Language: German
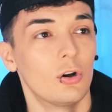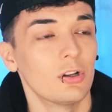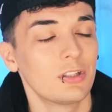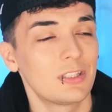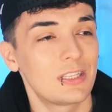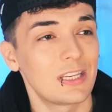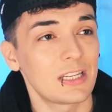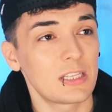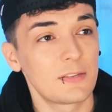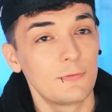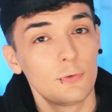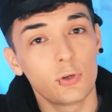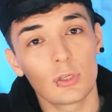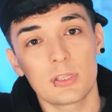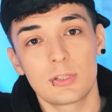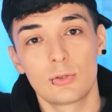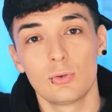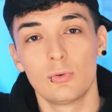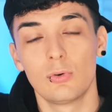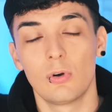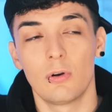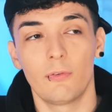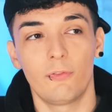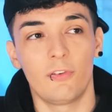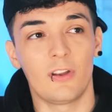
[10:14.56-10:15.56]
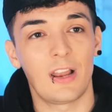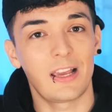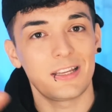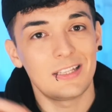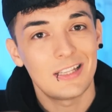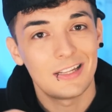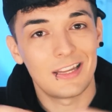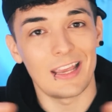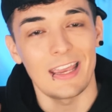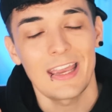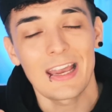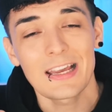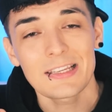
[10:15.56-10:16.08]
Und das wirst du vielleicht
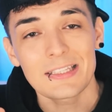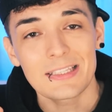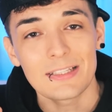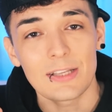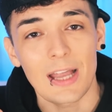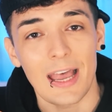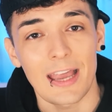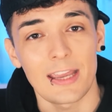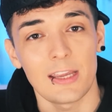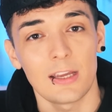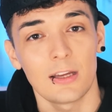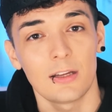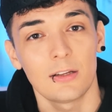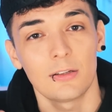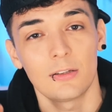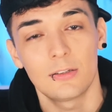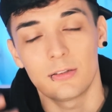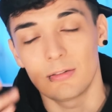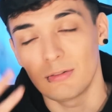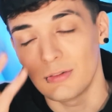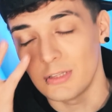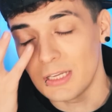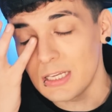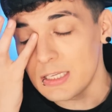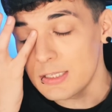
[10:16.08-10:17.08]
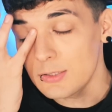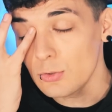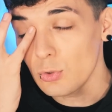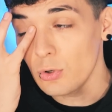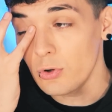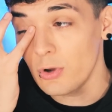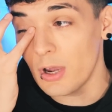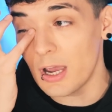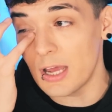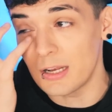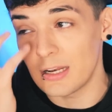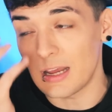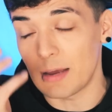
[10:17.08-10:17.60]
in der ersten Reihe nicht so
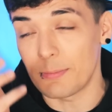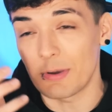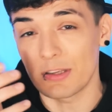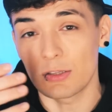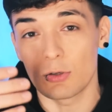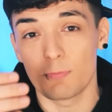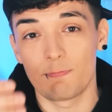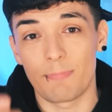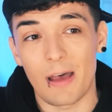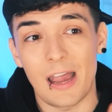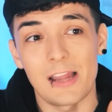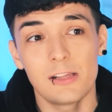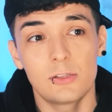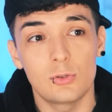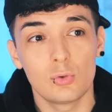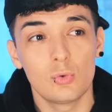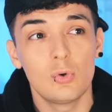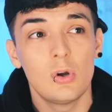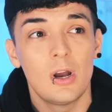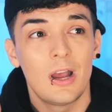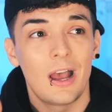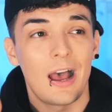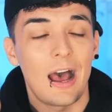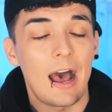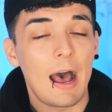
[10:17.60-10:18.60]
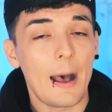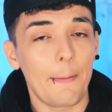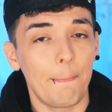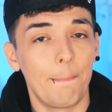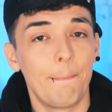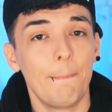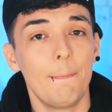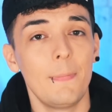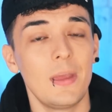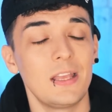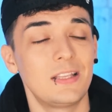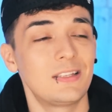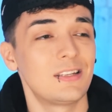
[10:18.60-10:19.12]
hören, aber sobald du ab
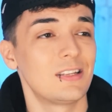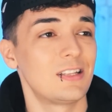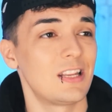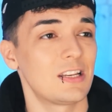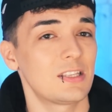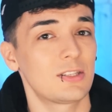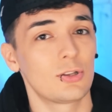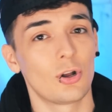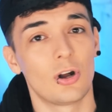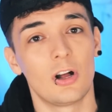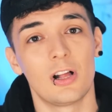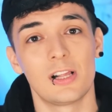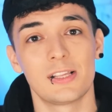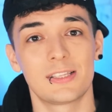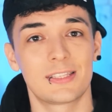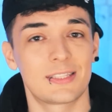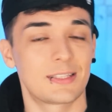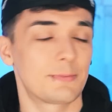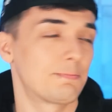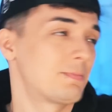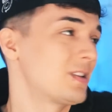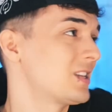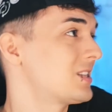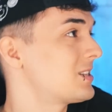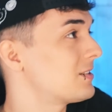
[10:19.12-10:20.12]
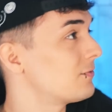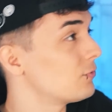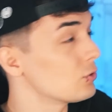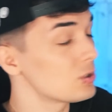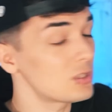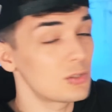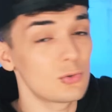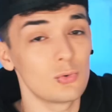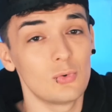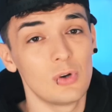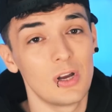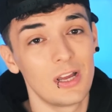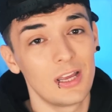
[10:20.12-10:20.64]
Mitte der Stalls bist,
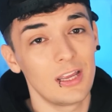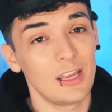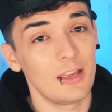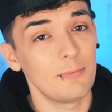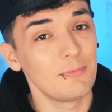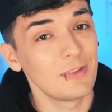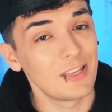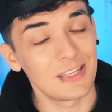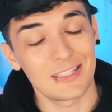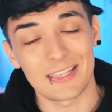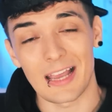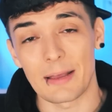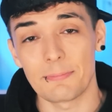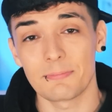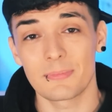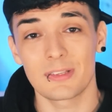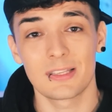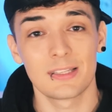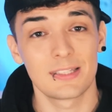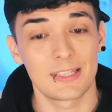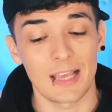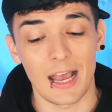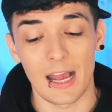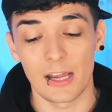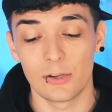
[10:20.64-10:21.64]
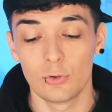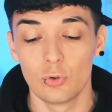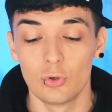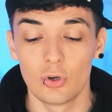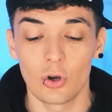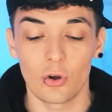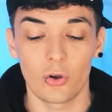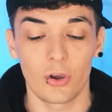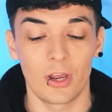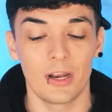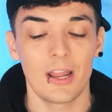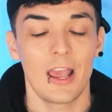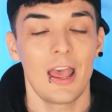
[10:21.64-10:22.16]
wirst du im gesamten Saal nur
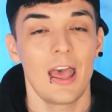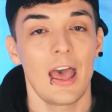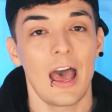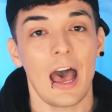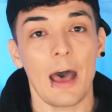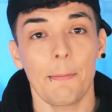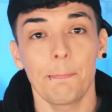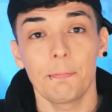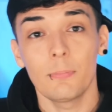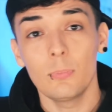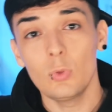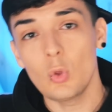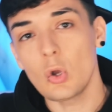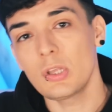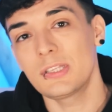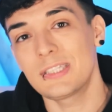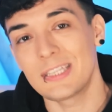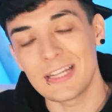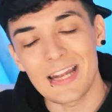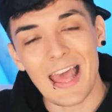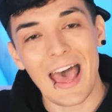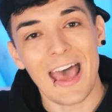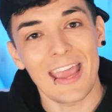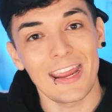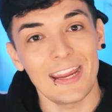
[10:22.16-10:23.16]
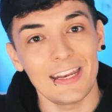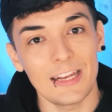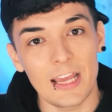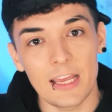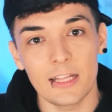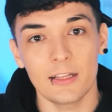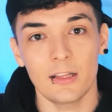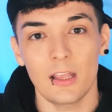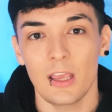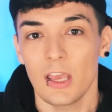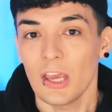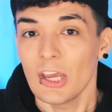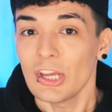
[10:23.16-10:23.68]
noch hören, habt nur den
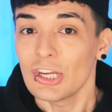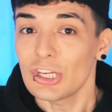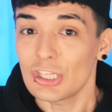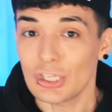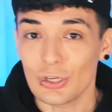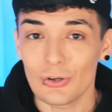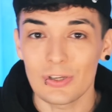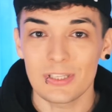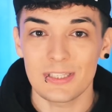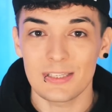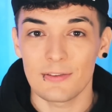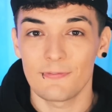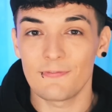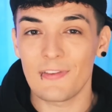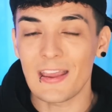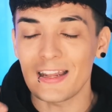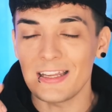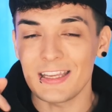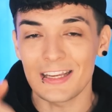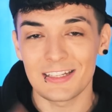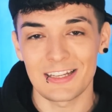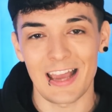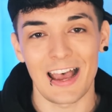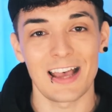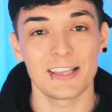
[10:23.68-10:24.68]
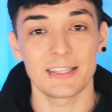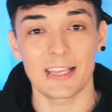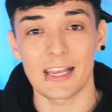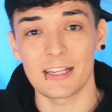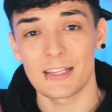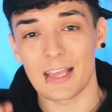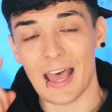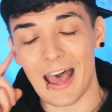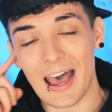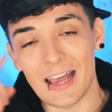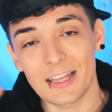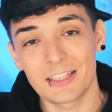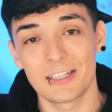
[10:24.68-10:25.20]
einen Schuss. Wenn ihr da seid,
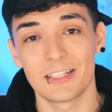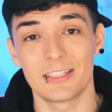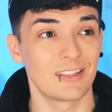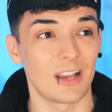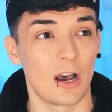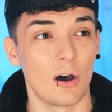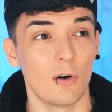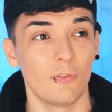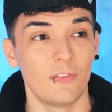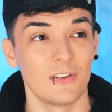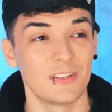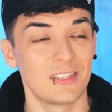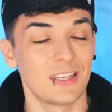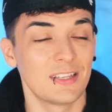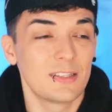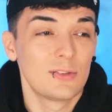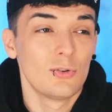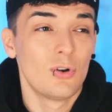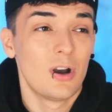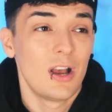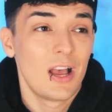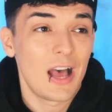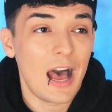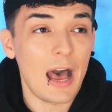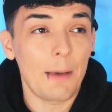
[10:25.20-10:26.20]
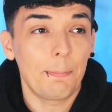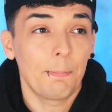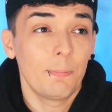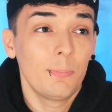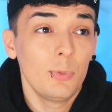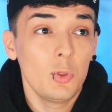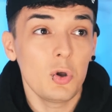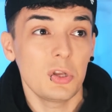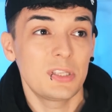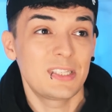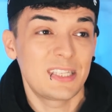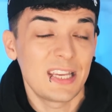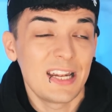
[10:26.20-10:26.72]
achtet drauf, es ist nur, habt
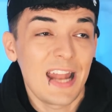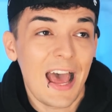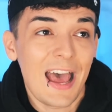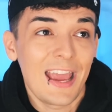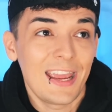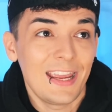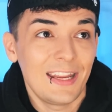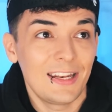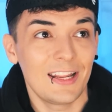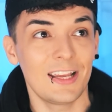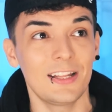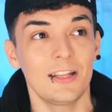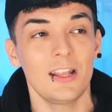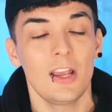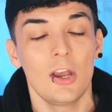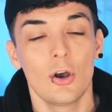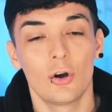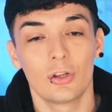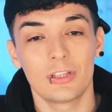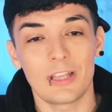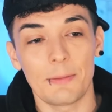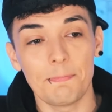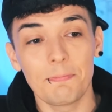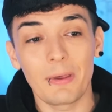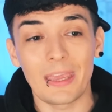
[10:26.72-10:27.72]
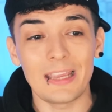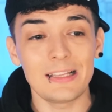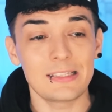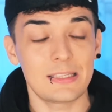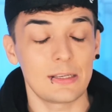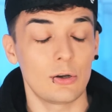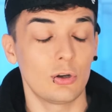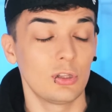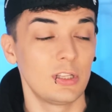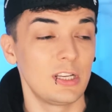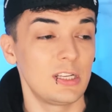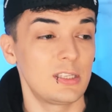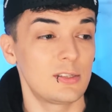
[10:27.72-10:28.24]
nur den einen. Und dann bringt es
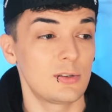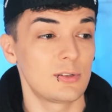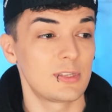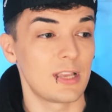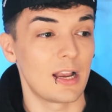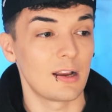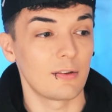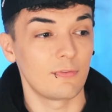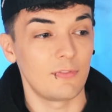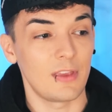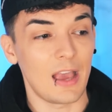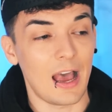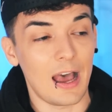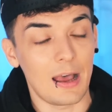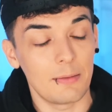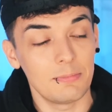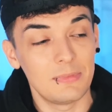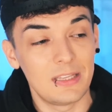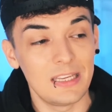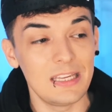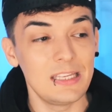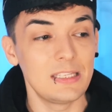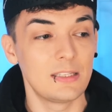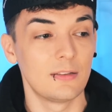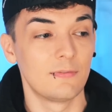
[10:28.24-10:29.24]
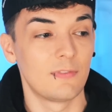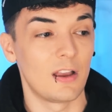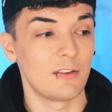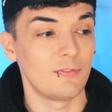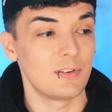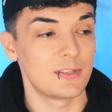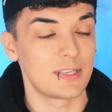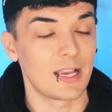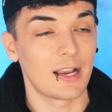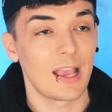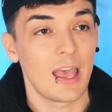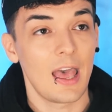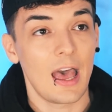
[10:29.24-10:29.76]
auch nicht zu sagen, wir haben diesen, weil
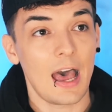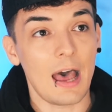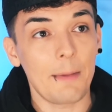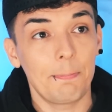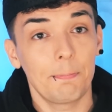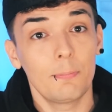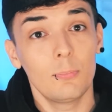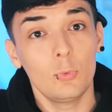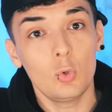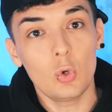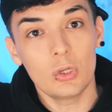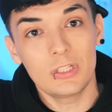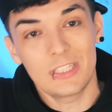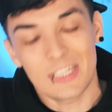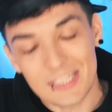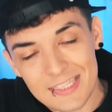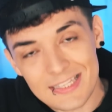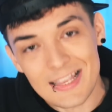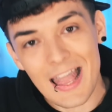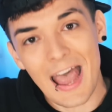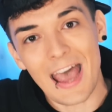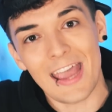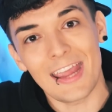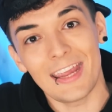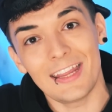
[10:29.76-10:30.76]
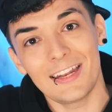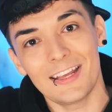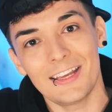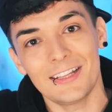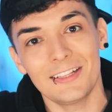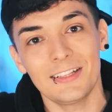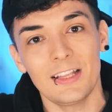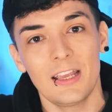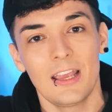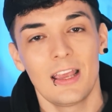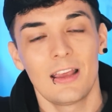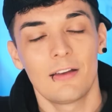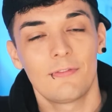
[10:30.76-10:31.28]
wir sagen, habt nur diesen
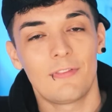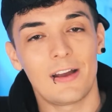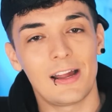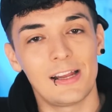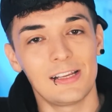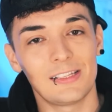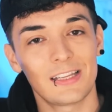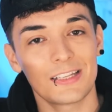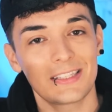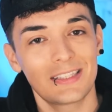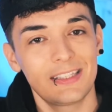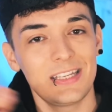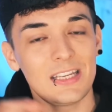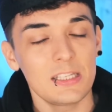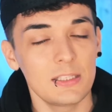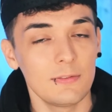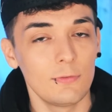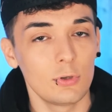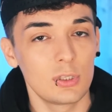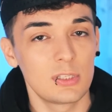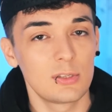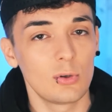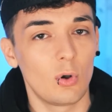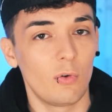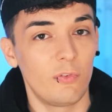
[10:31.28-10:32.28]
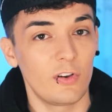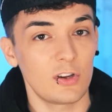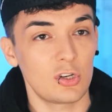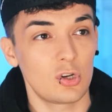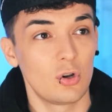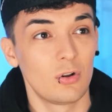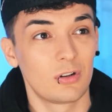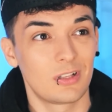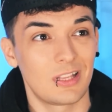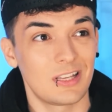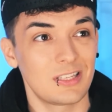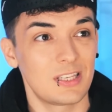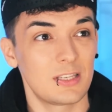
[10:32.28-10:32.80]
einen, weil das diesen wird so
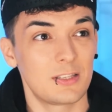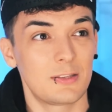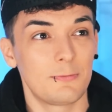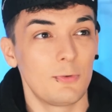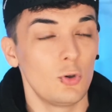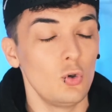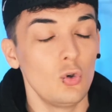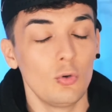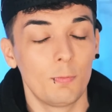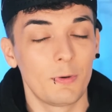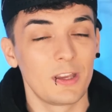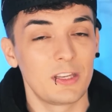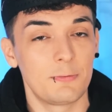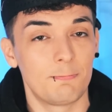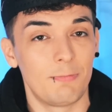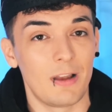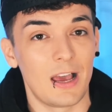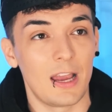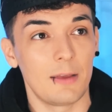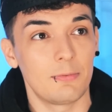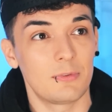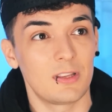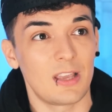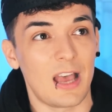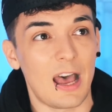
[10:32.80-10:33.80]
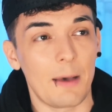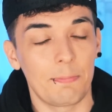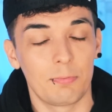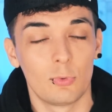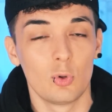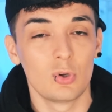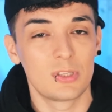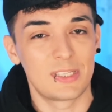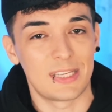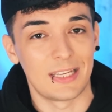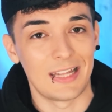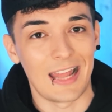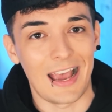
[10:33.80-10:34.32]
verschluckt, dass es übrig bleibt, habt
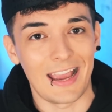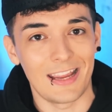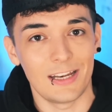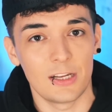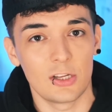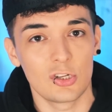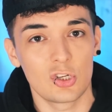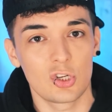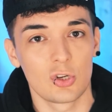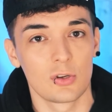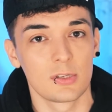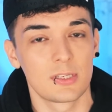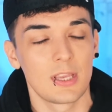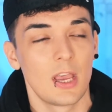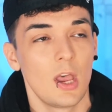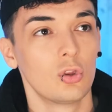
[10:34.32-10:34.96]
nur den einen Schuss.